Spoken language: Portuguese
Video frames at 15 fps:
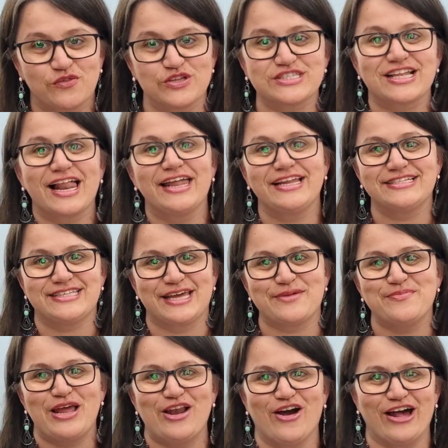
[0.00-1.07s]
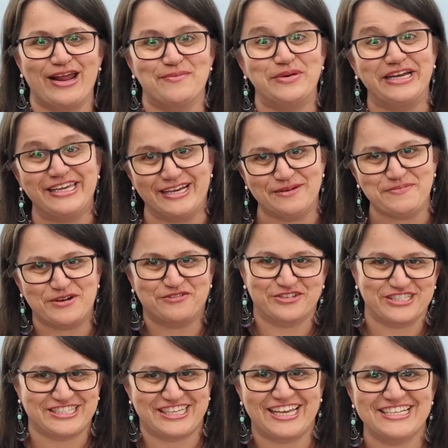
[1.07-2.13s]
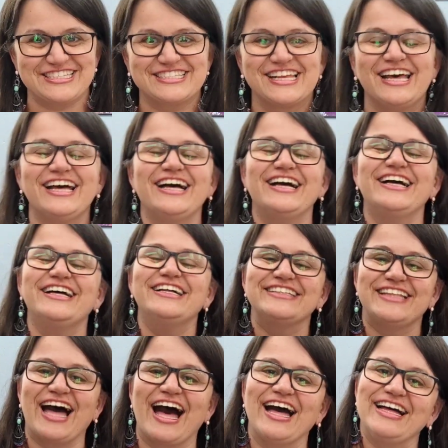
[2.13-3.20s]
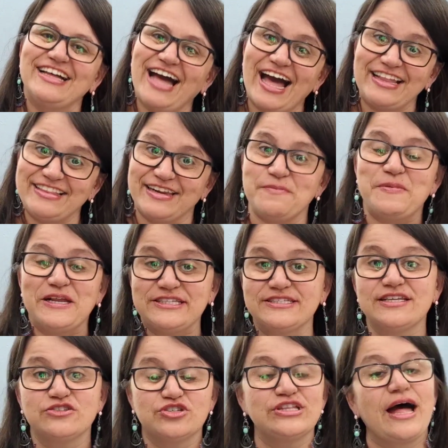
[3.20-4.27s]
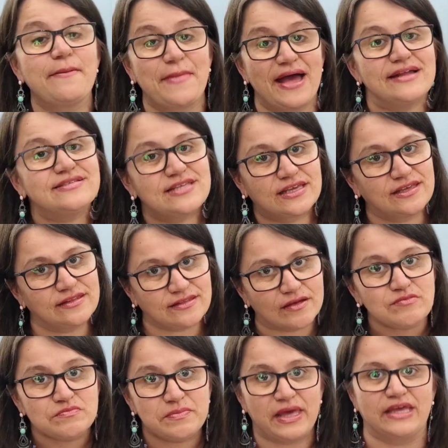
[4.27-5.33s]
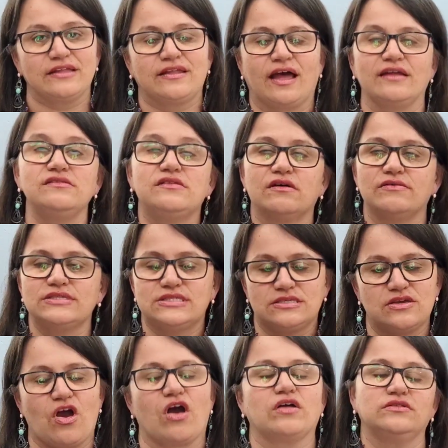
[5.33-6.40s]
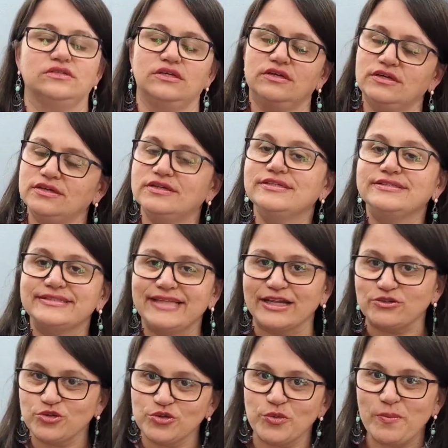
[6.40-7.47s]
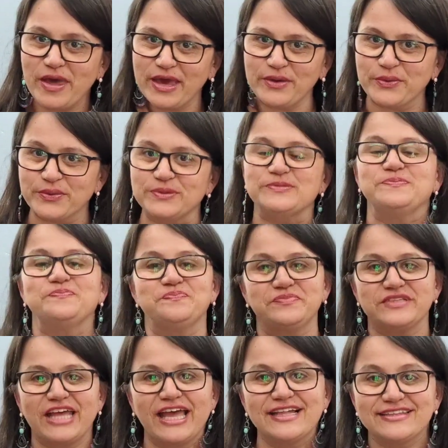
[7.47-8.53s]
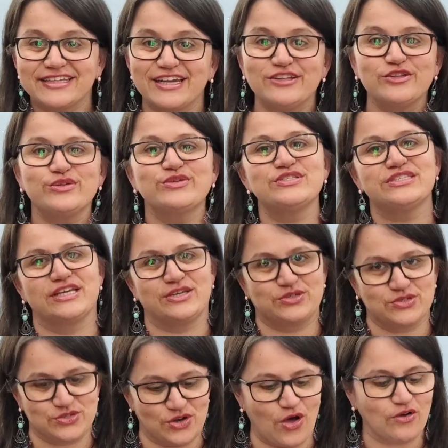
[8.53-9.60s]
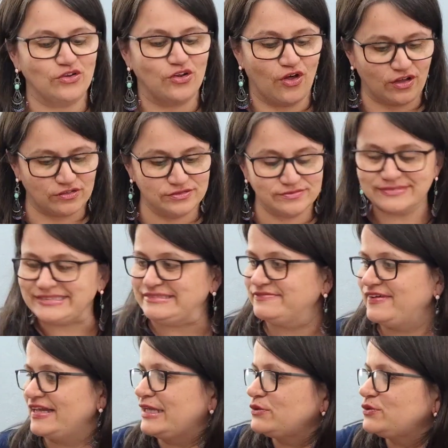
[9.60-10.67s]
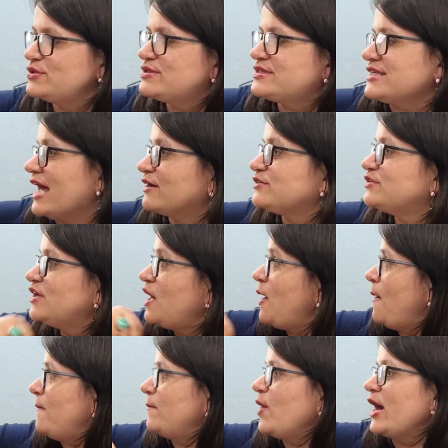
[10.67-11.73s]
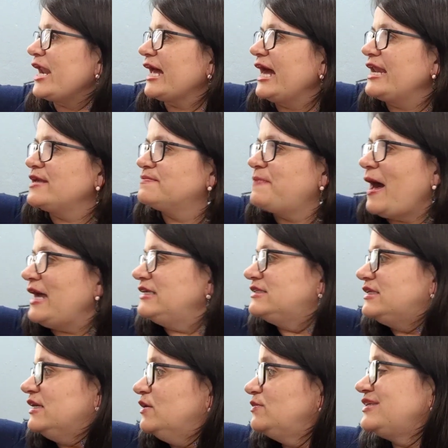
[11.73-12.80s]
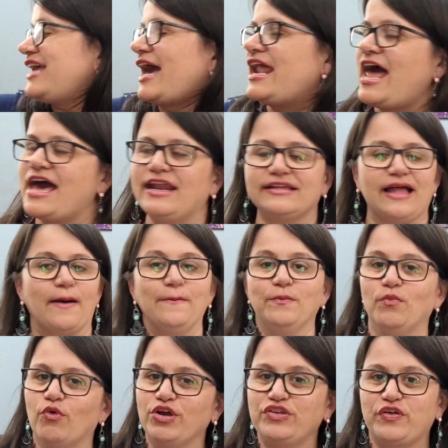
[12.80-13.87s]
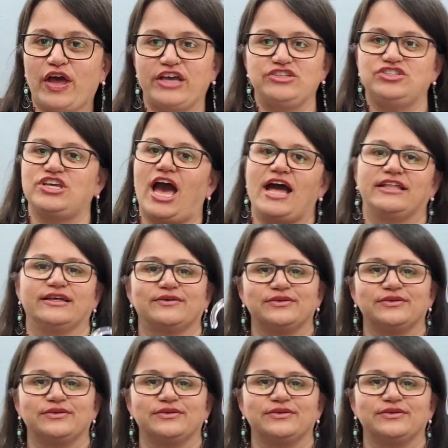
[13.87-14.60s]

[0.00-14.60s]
que eu vou esclarecer melhor amanhã para vocês, tá? A Dri precisa ajudar a Márcia aqui também, tá? Então, assim, ó, tá tudo meio entrando nos eixos. Logo, logo vai dar tudo certo. Bora garimpar então, que a arara tá muito recheada,